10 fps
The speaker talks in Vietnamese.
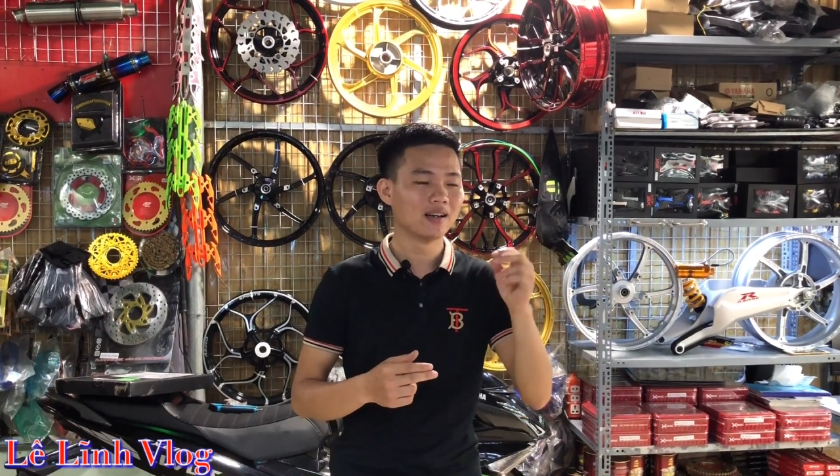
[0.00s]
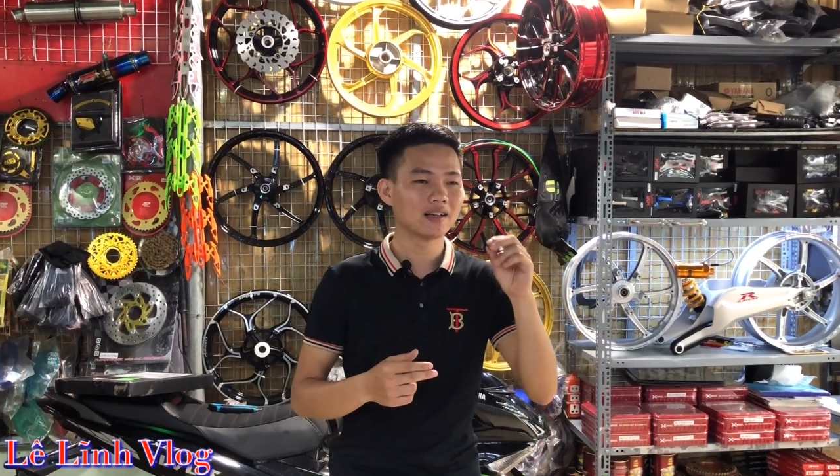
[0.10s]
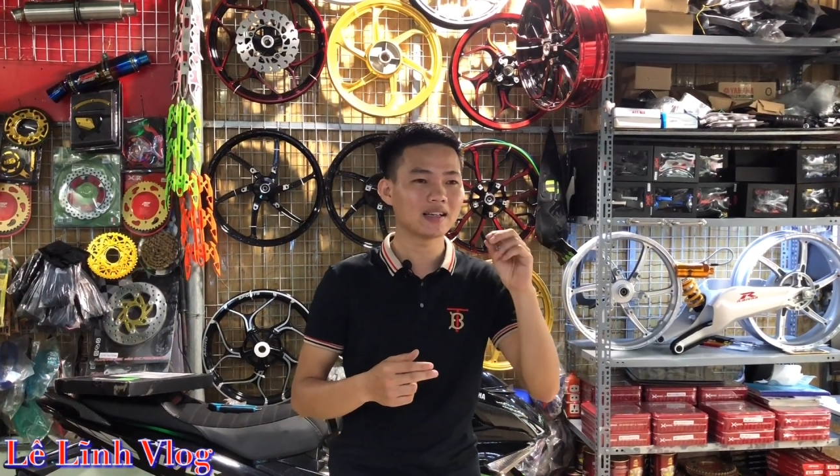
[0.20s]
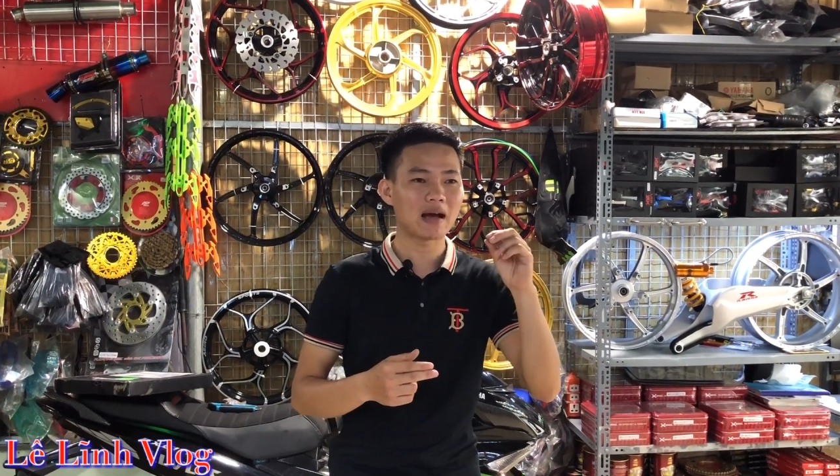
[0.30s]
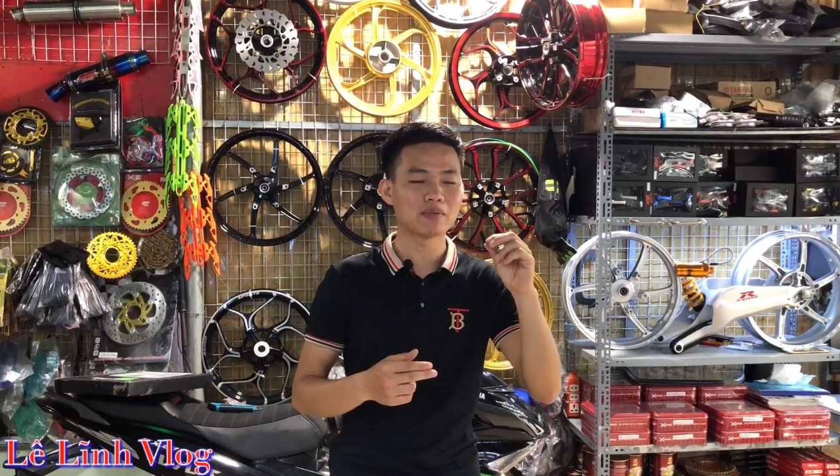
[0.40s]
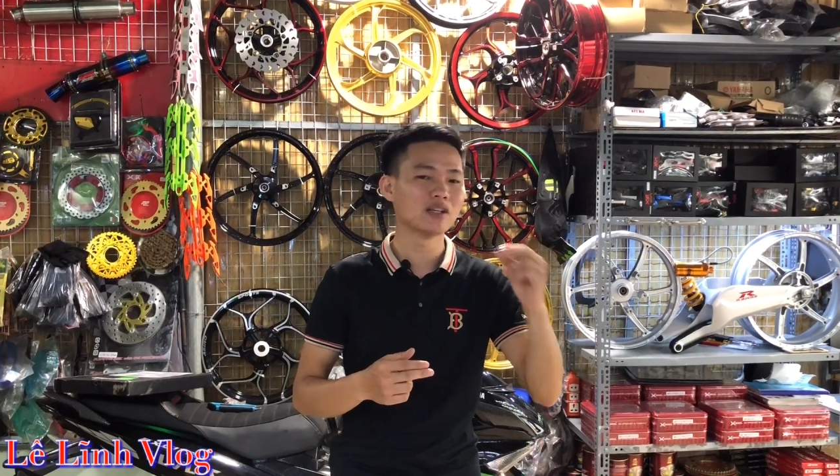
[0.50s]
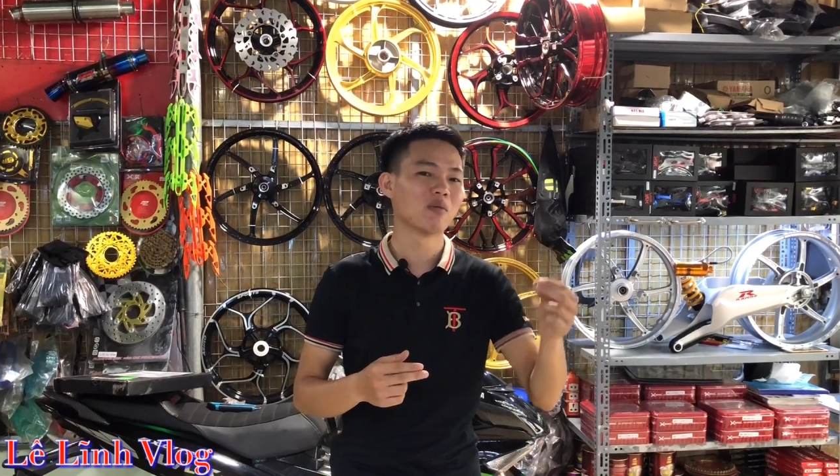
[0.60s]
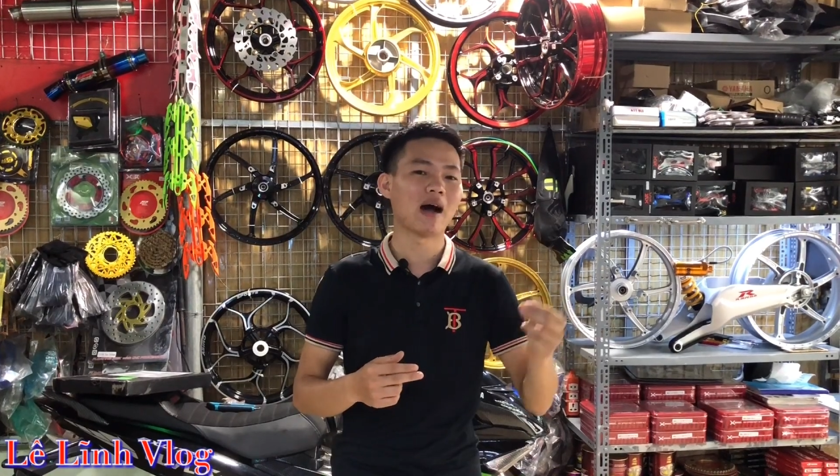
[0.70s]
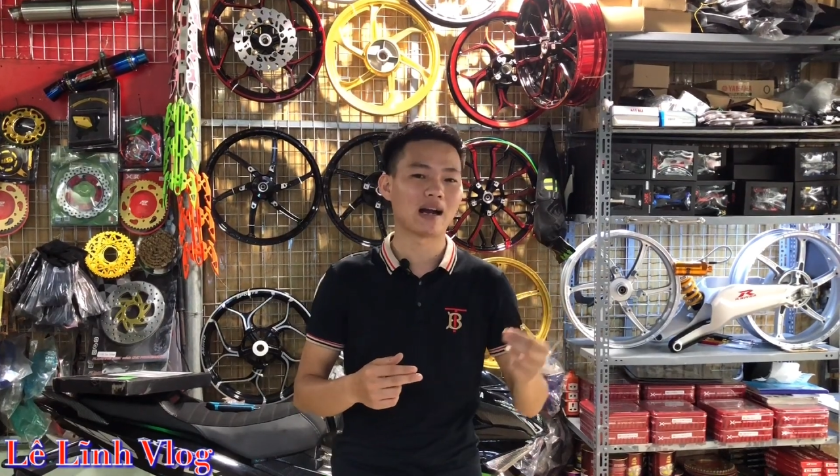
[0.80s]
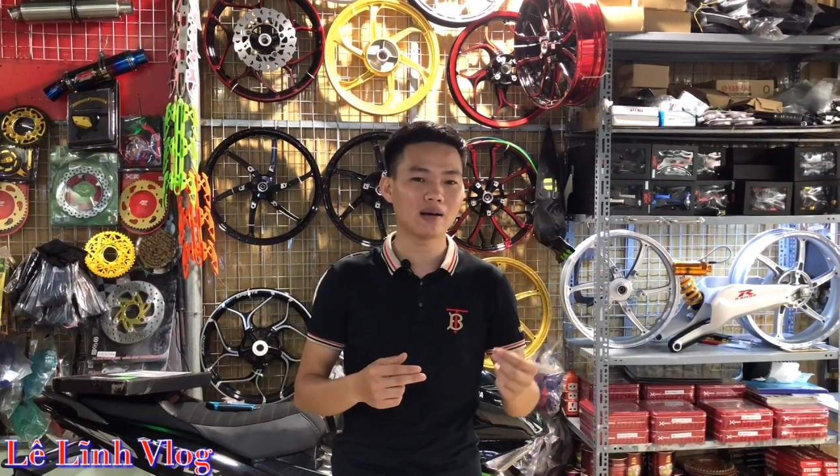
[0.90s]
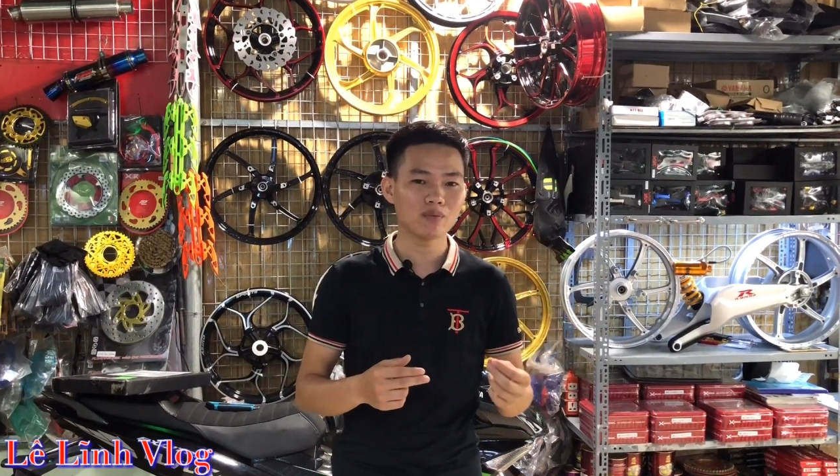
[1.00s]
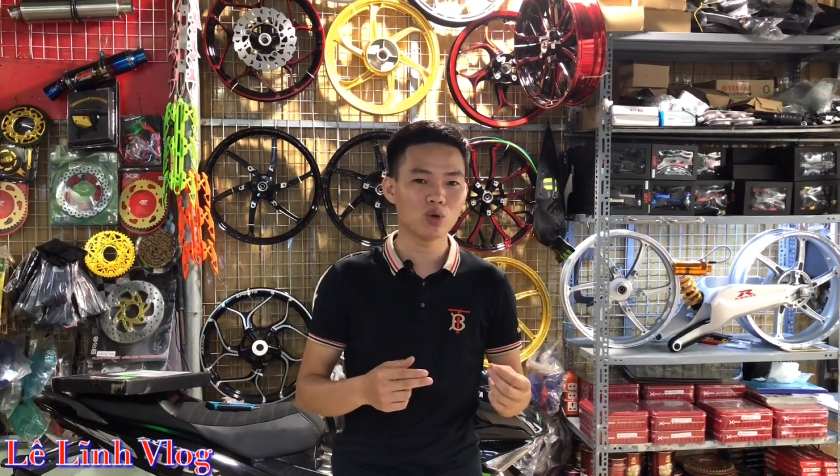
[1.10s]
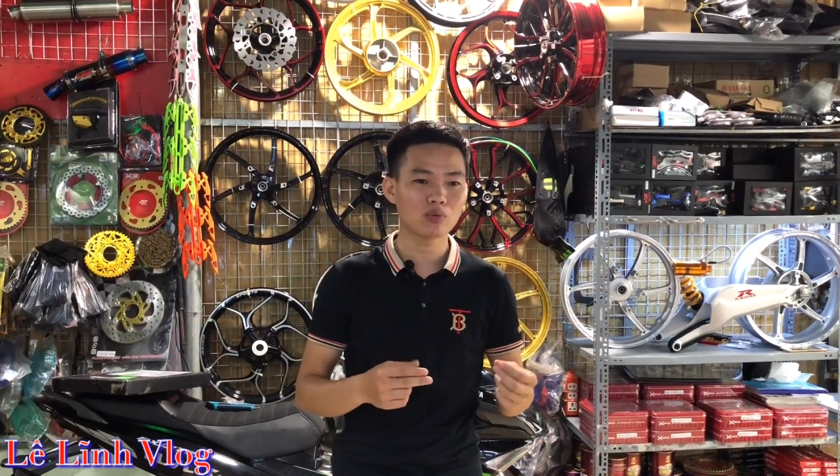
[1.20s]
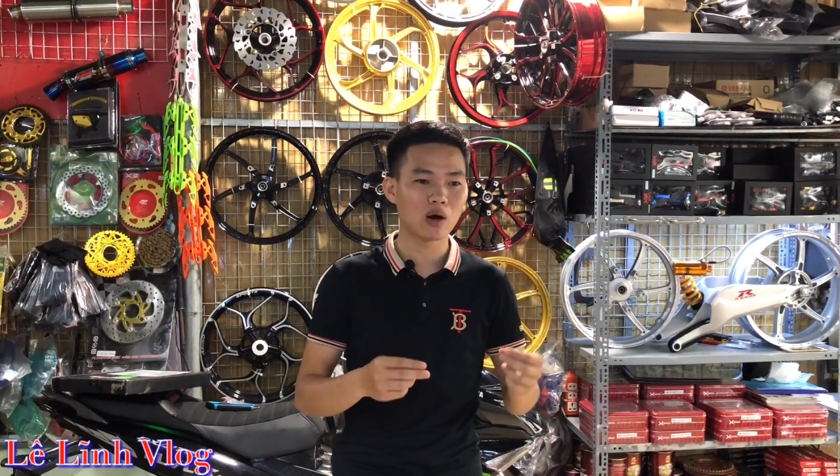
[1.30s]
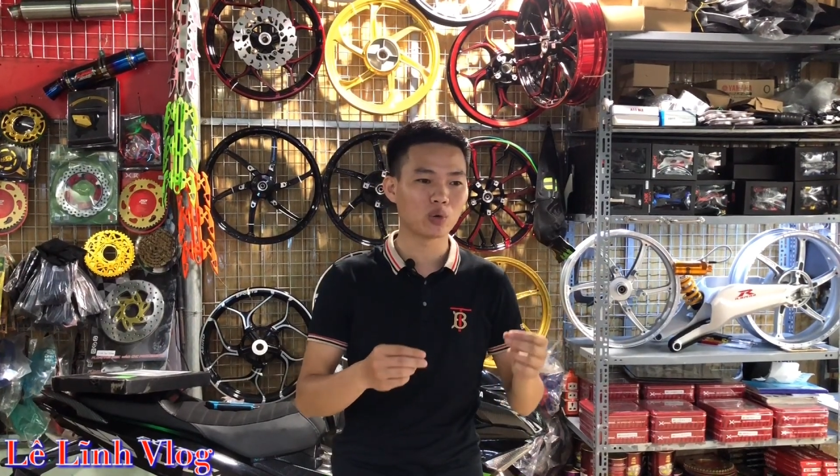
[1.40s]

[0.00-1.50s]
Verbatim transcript: lĩnh làm nhiều mảng lắm lúc